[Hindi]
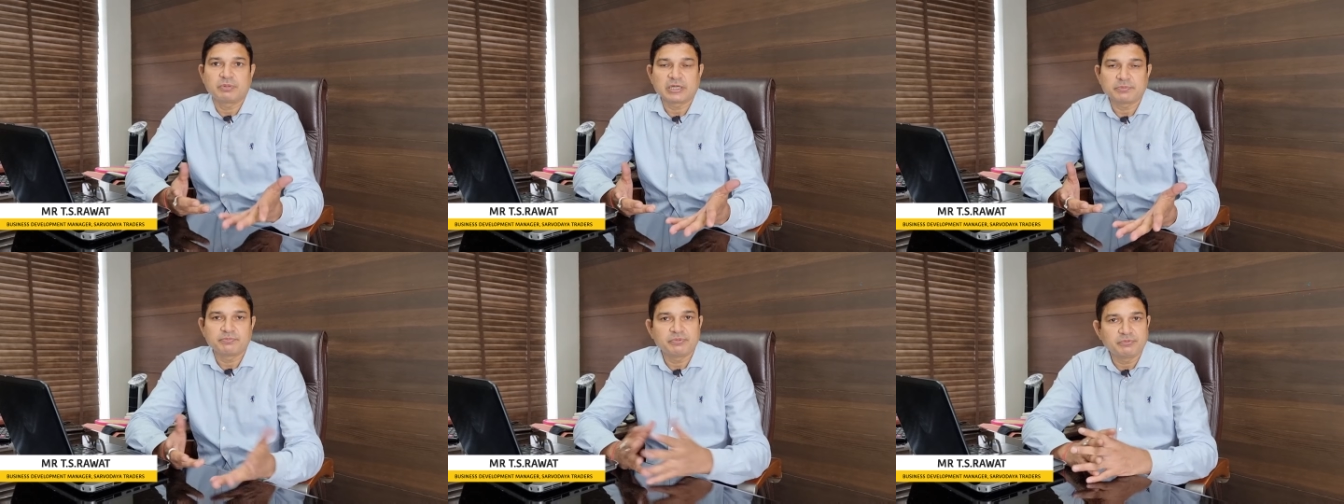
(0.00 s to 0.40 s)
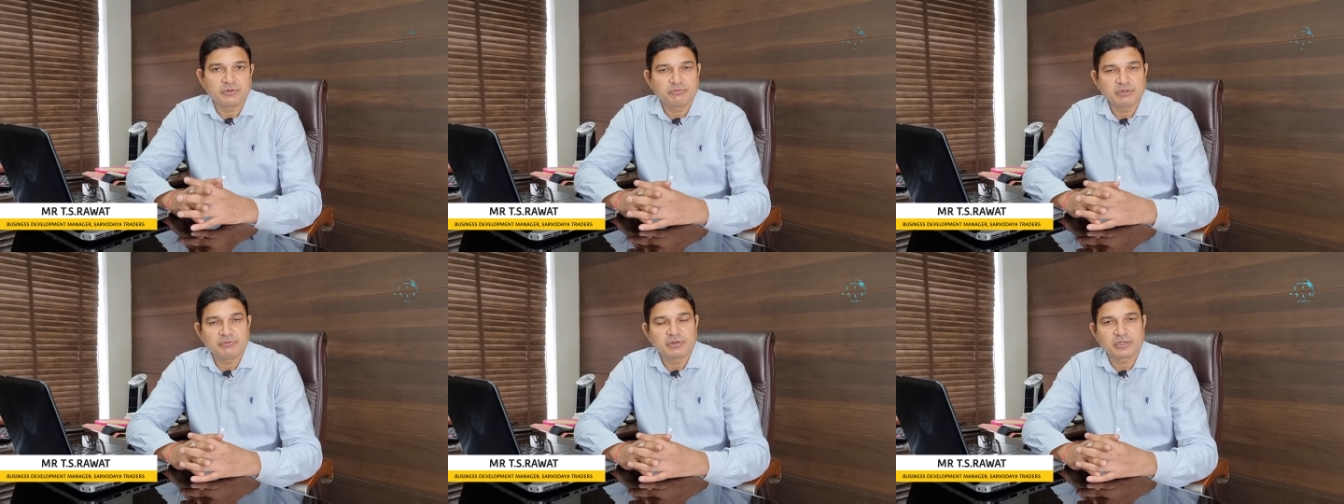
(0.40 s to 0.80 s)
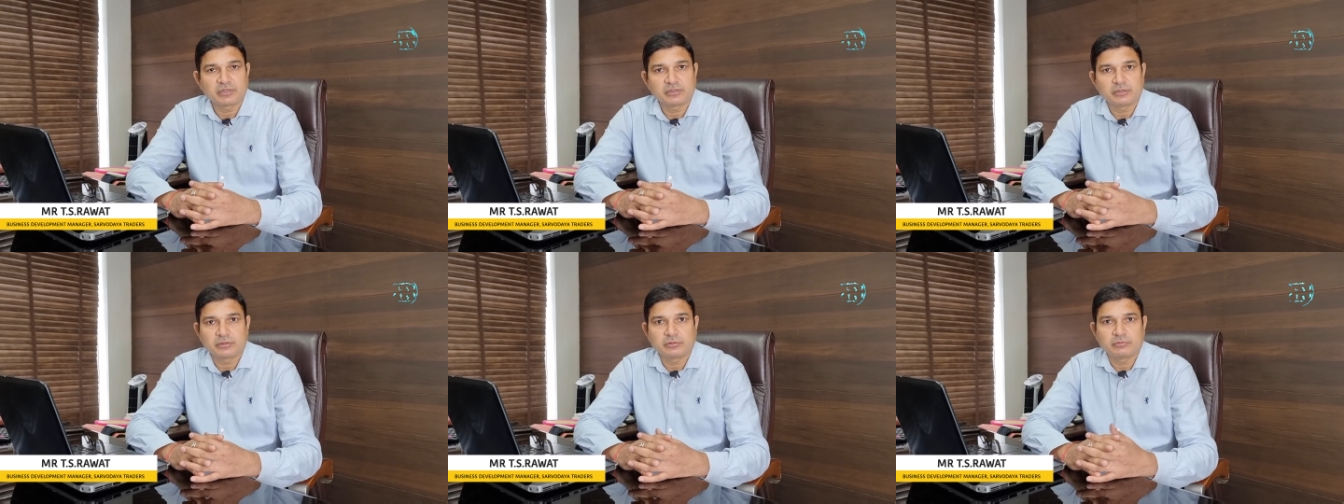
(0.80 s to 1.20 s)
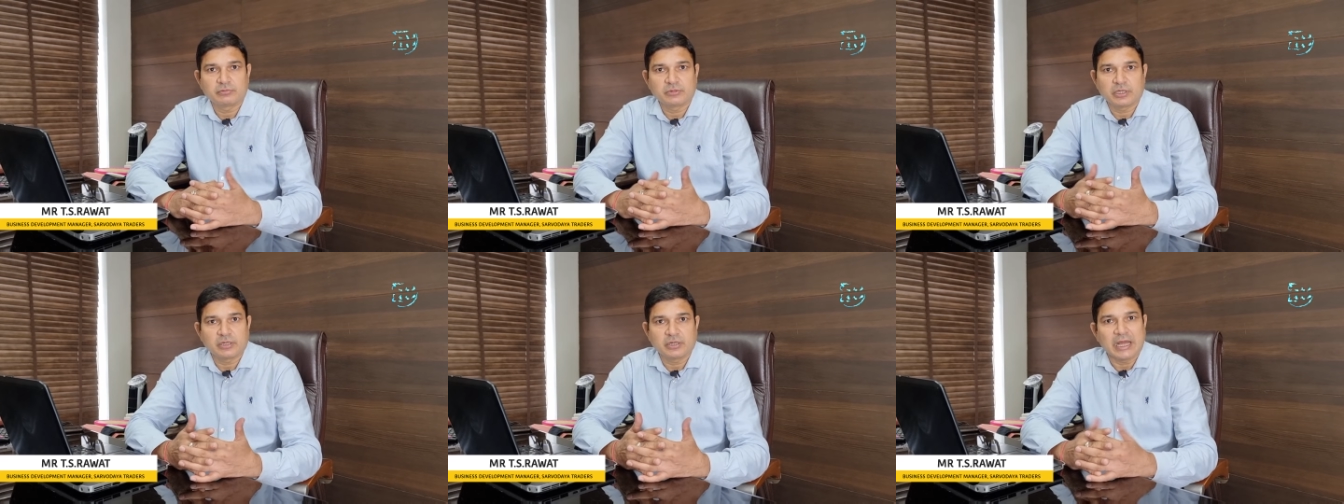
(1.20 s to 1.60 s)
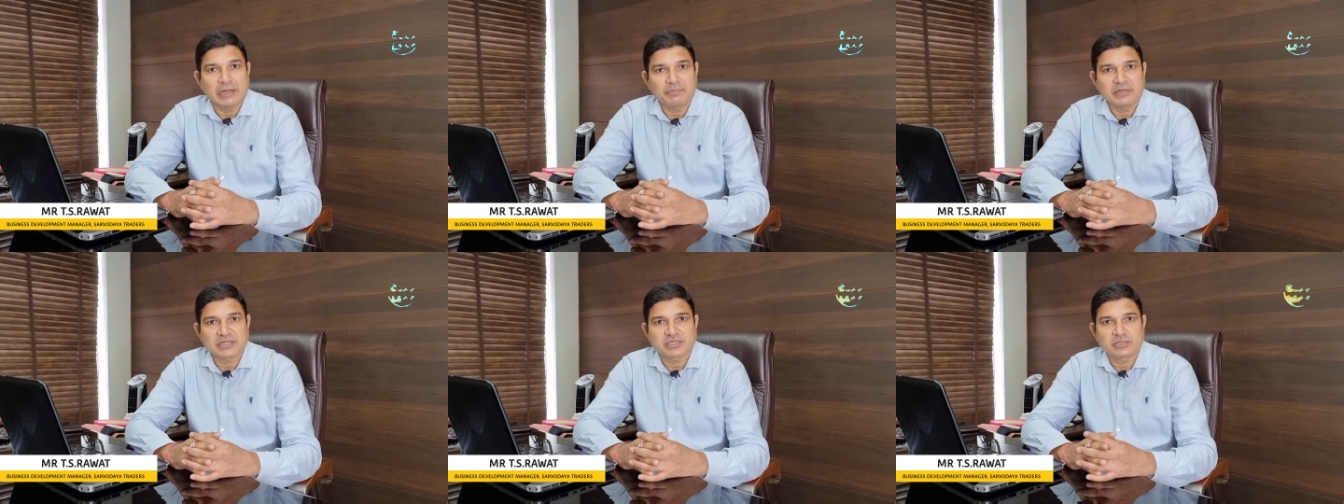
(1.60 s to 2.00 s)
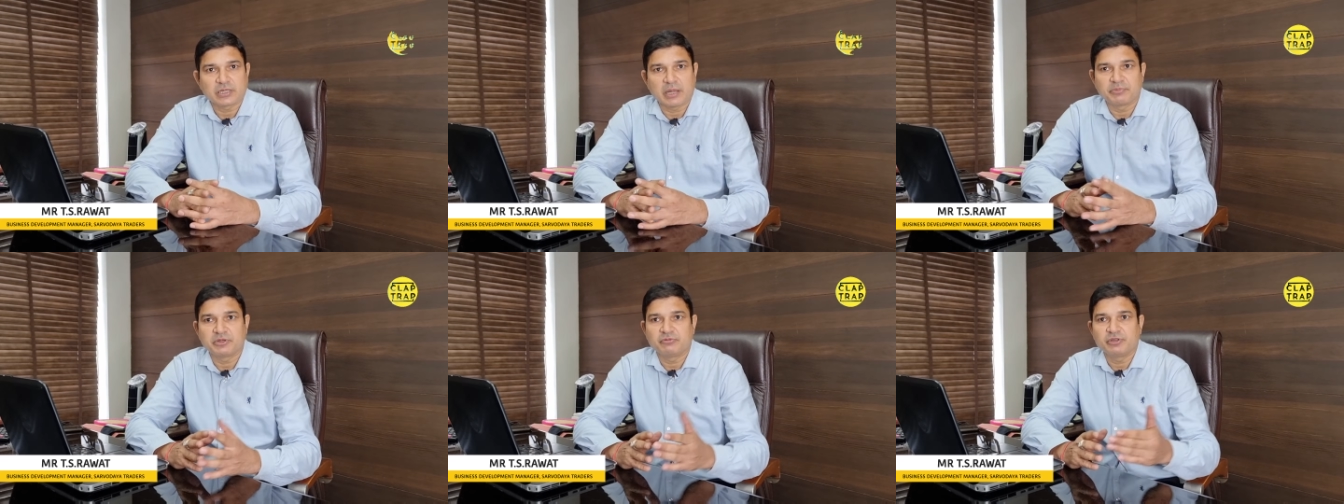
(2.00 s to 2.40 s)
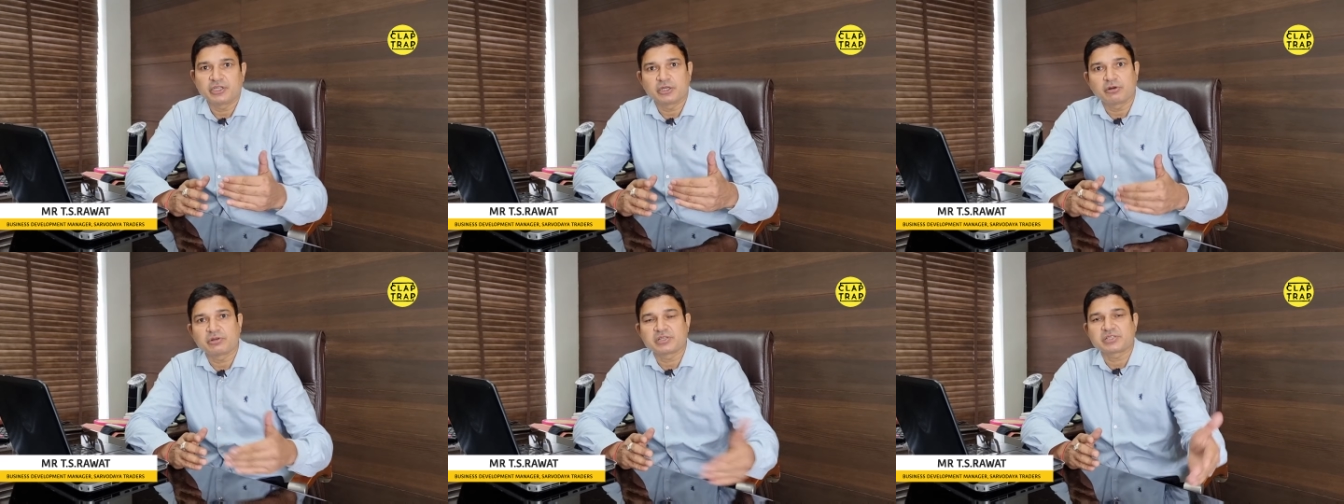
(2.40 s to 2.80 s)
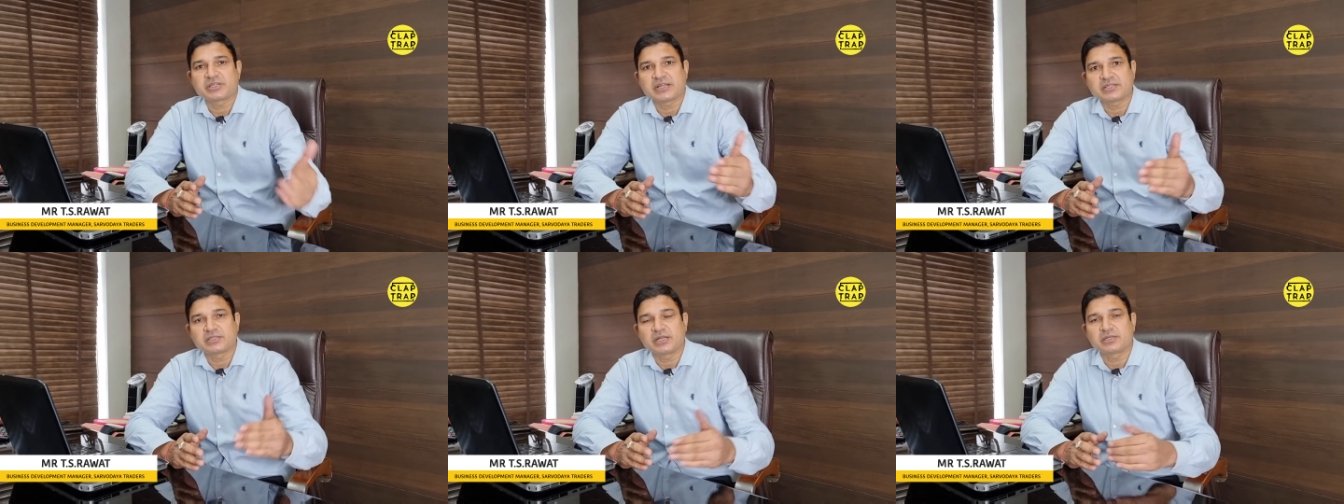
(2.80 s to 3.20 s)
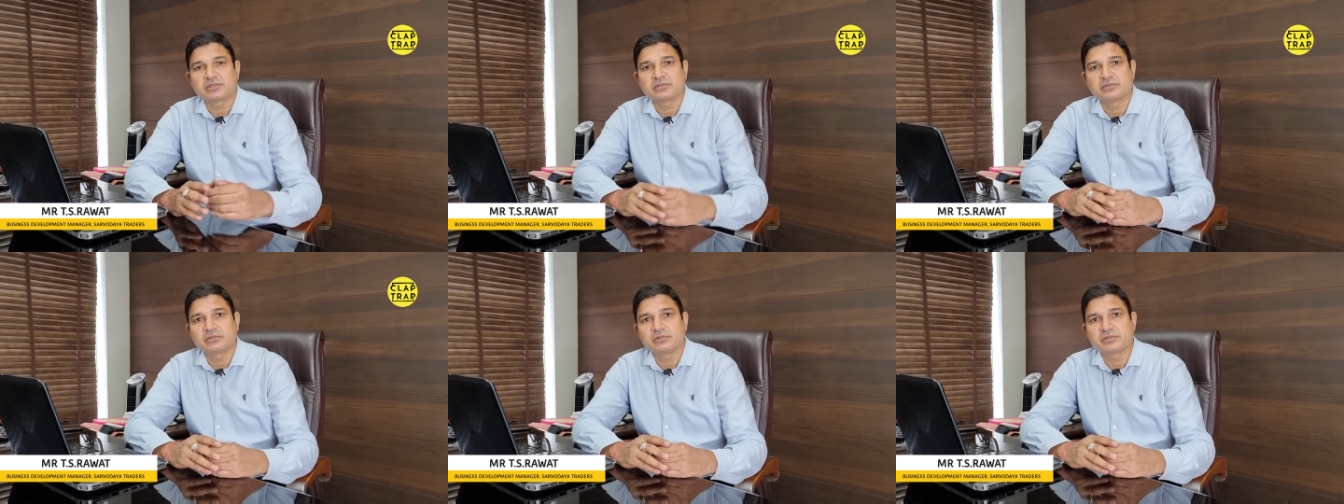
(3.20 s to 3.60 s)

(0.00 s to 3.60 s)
बट वी वर हेल्पलेस आई मीन वी के नॉट स्ट्रेच दैट